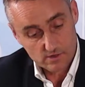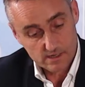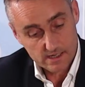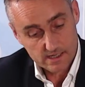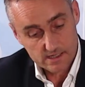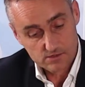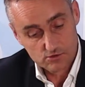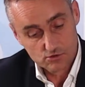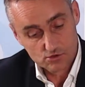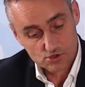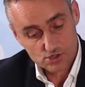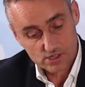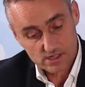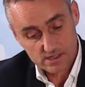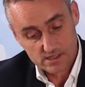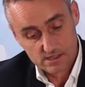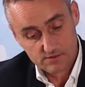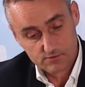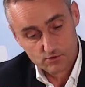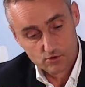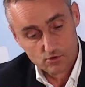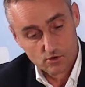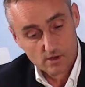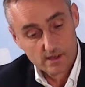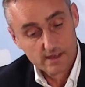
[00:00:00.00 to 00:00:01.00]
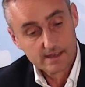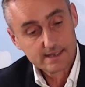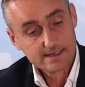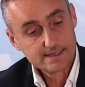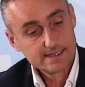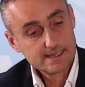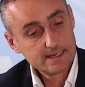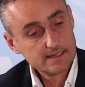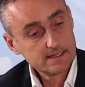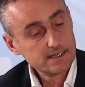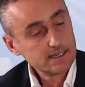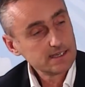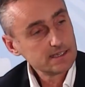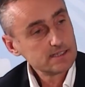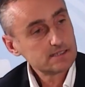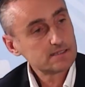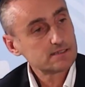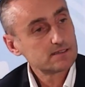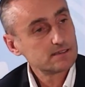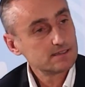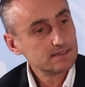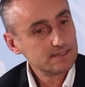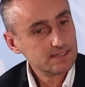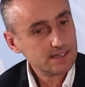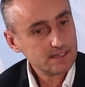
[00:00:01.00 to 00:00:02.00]
Et sur chaque niveau, il y a des risques,
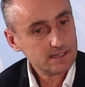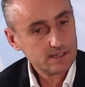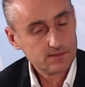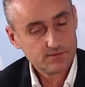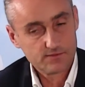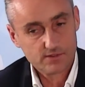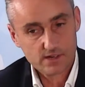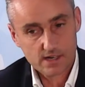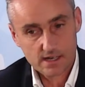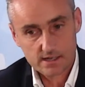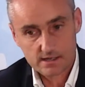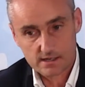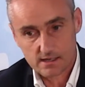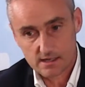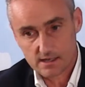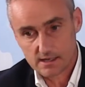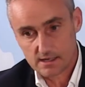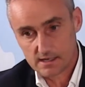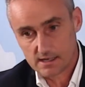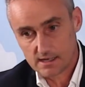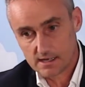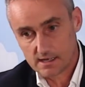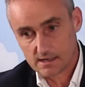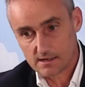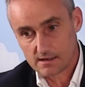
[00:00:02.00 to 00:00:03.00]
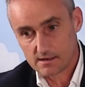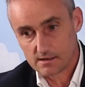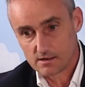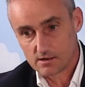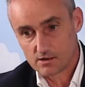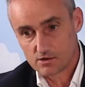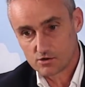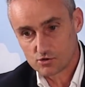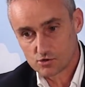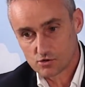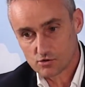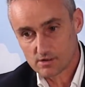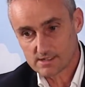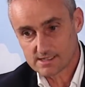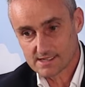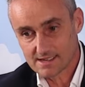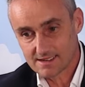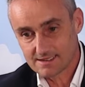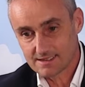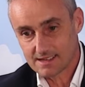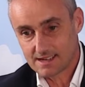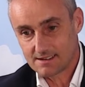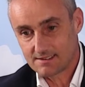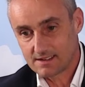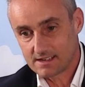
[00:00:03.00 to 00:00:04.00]
il y a des failles. Et euh, je crois que c'est un
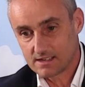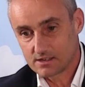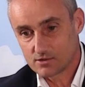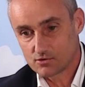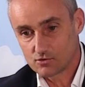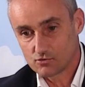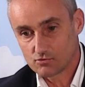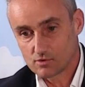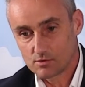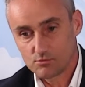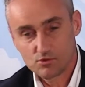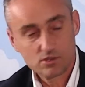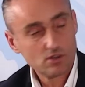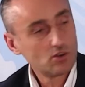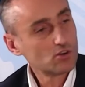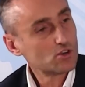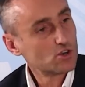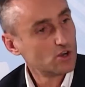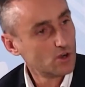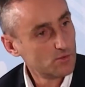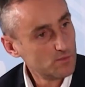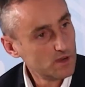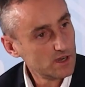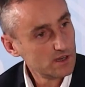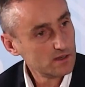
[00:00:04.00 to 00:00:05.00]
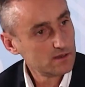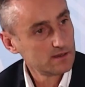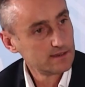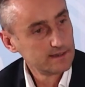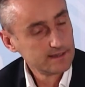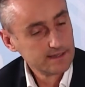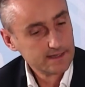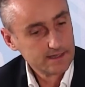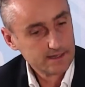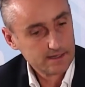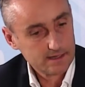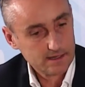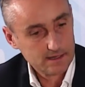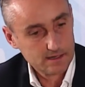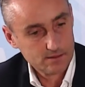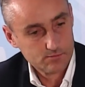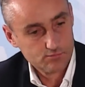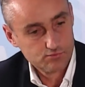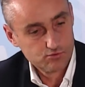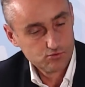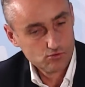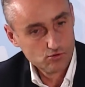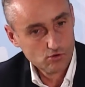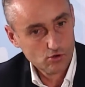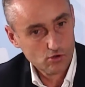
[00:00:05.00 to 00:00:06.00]
travail qu'on doit mener en commun euh,
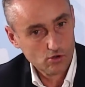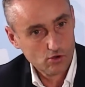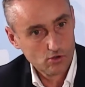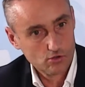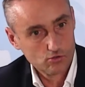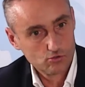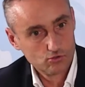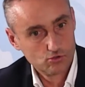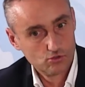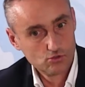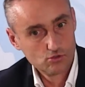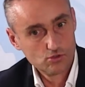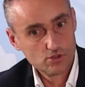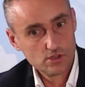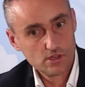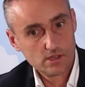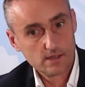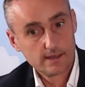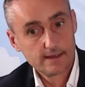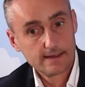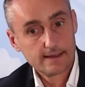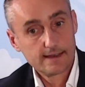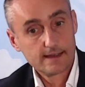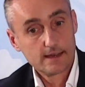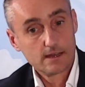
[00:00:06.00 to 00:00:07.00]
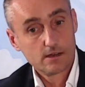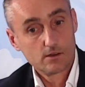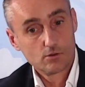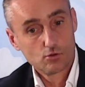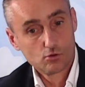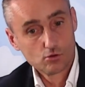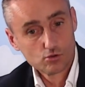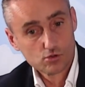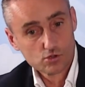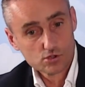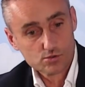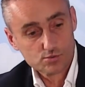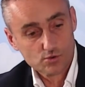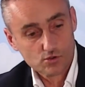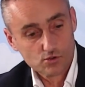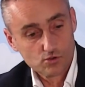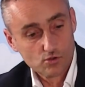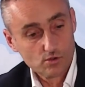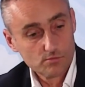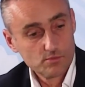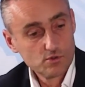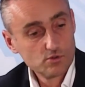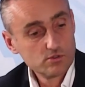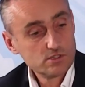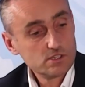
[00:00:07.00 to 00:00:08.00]
pour donner aux transporteurs,
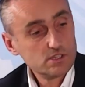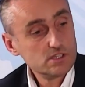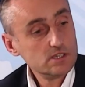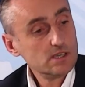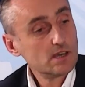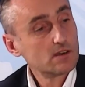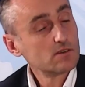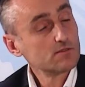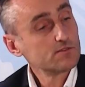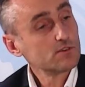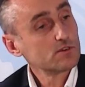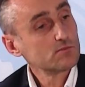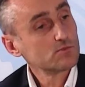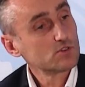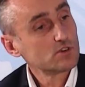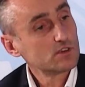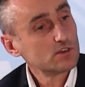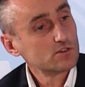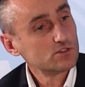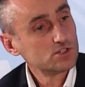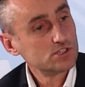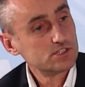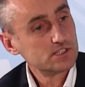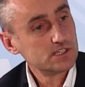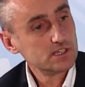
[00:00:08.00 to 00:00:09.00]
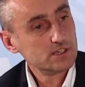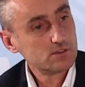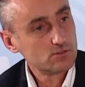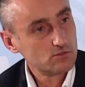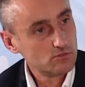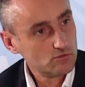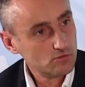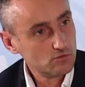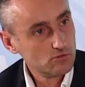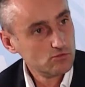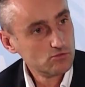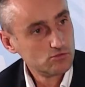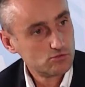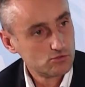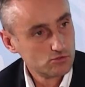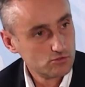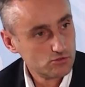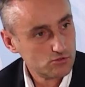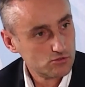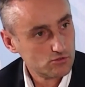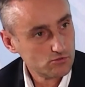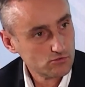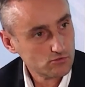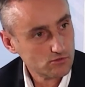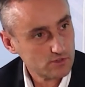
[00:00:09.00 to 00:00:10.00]
mais aussi à l'environnement de la logistique, une
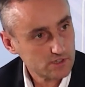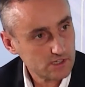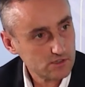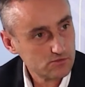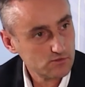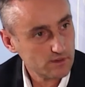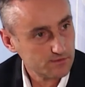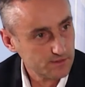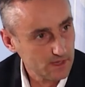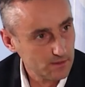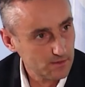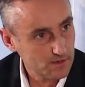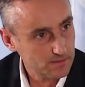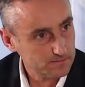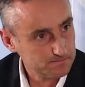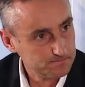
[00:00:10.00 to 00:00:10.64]
solution qui soit fiable.